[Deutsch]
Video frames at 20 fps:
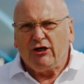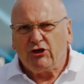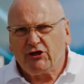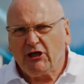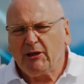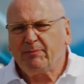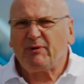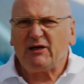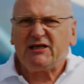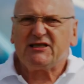
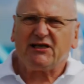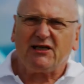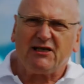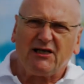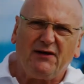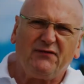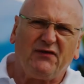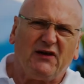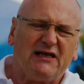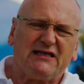steht bei
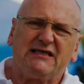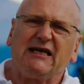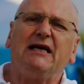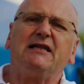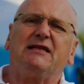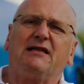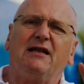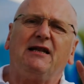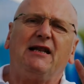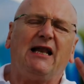ZF
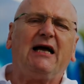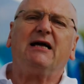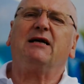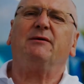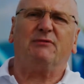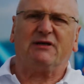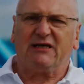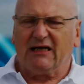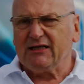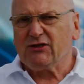seit
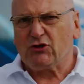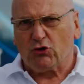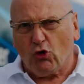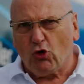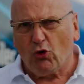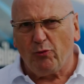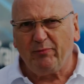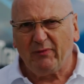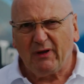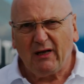langem ganz
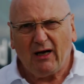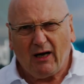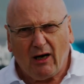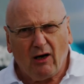oben